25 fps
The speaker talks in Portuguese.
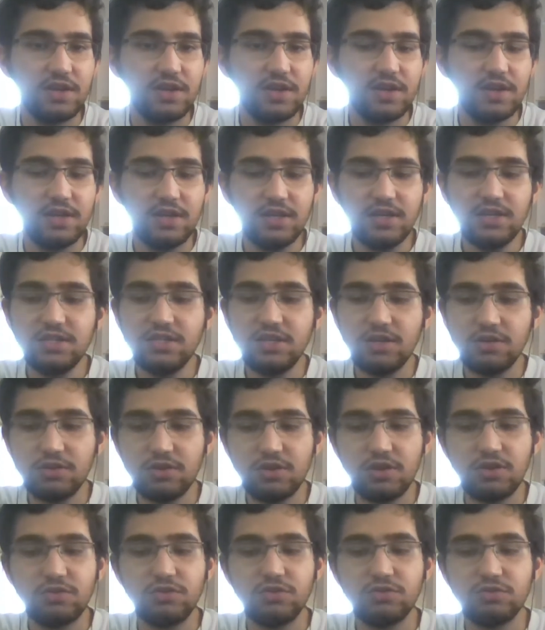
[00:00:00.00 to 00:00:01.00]
Isto era o que
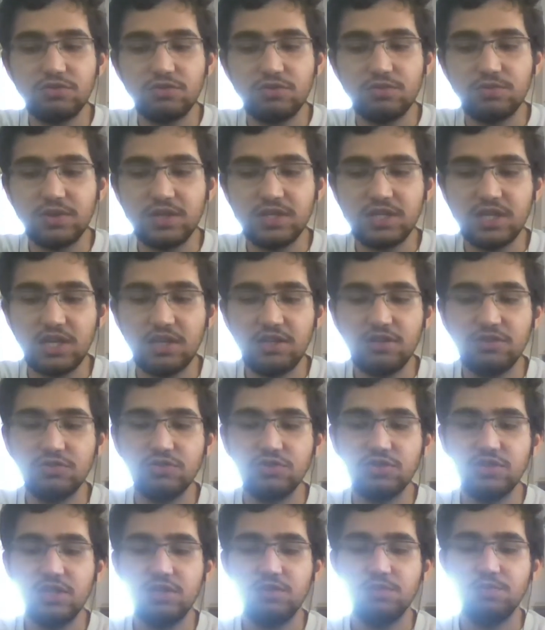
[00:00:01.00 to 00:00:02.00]
era o YouTube, esta é a
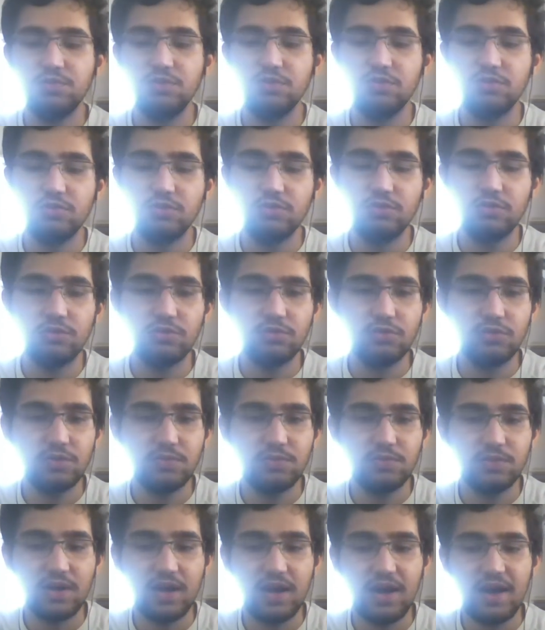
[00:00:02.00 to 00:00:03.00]
ideologia do, do
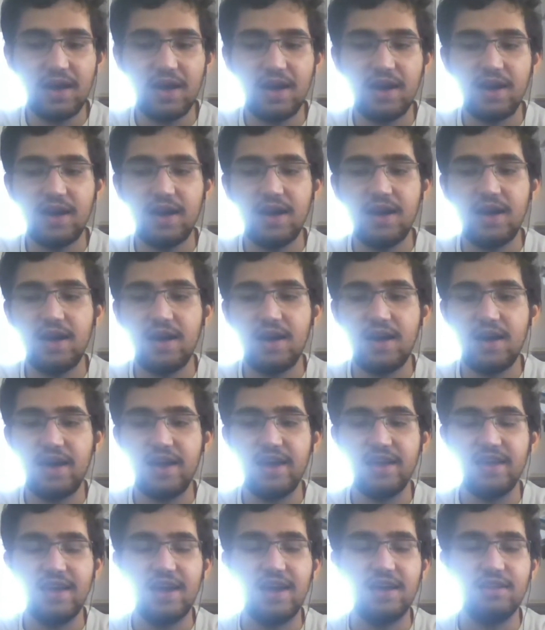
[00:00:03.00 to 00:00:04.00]
YouTube há, há
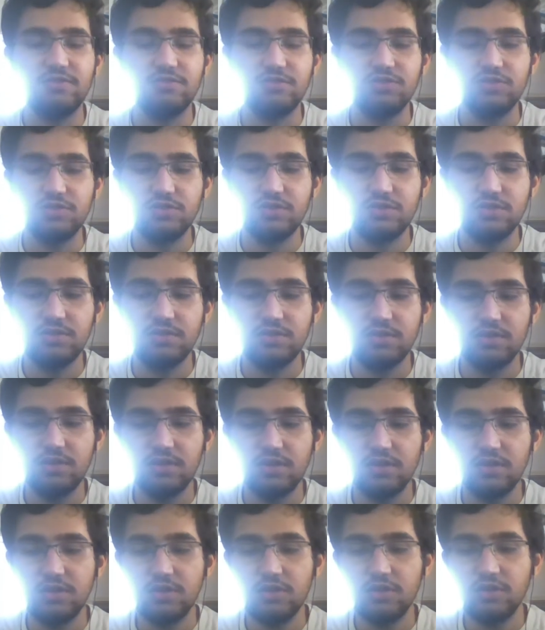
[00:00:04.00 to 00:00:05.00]
anos.
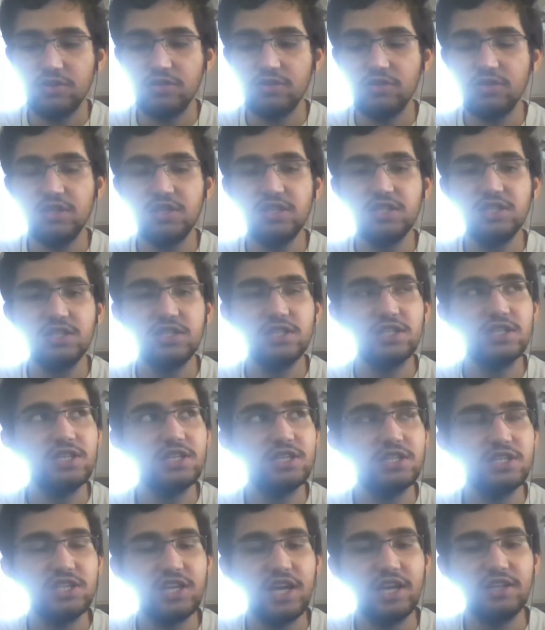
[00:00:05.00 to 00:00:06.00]
Só que estes
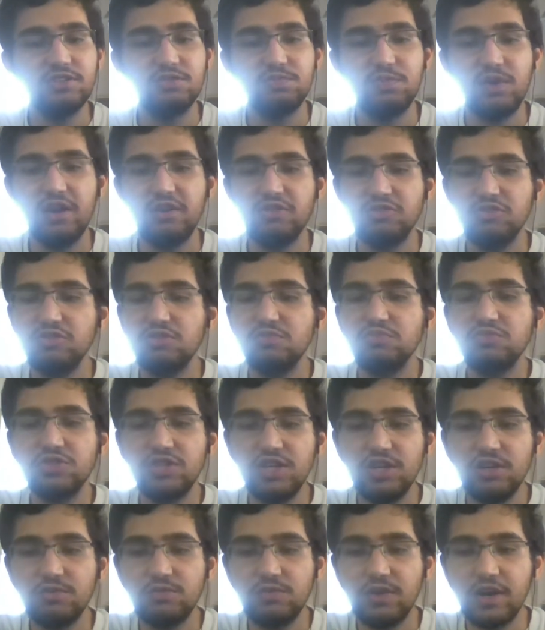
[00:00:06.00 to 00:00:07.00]
recentes anos, para aí, os últimos
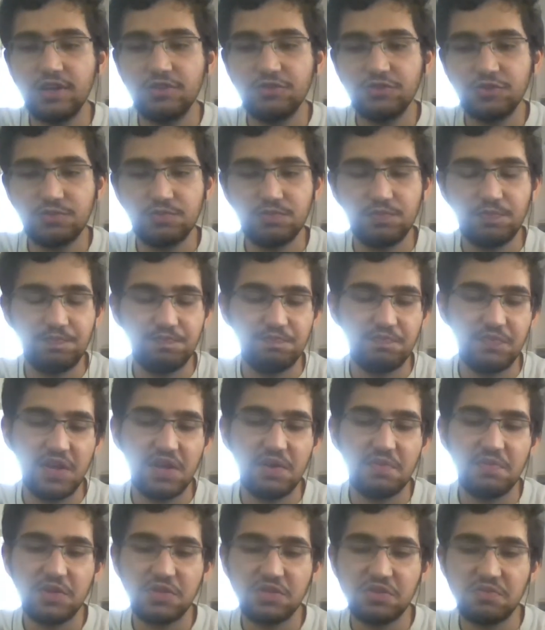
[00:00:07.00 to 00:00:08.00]
5 anos,
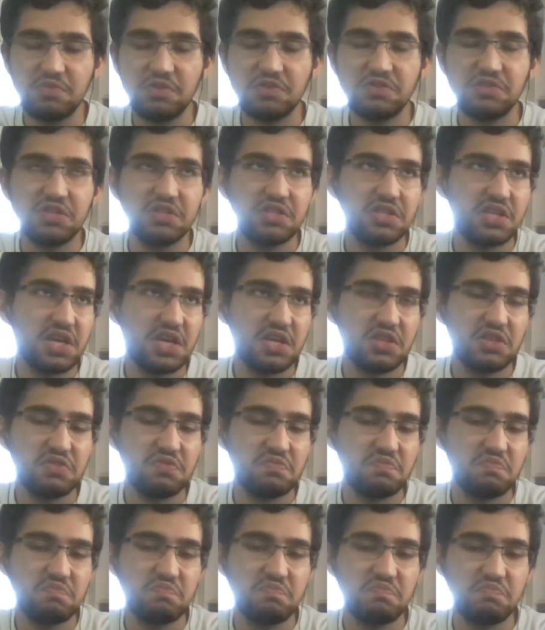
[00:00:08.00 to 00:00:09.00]
é, mais ou menos até
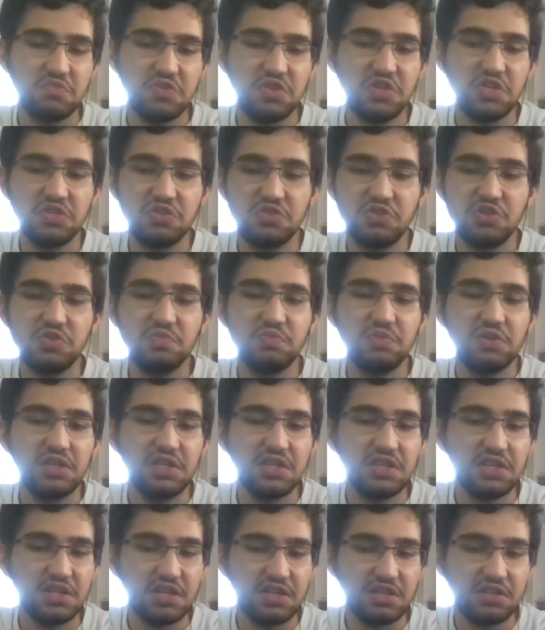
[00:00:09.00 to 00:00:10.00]
desde
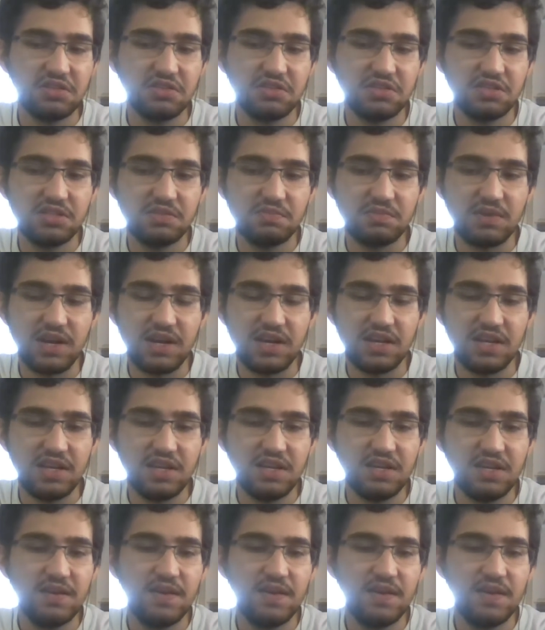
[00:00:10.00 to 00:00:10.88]
2013 para aí,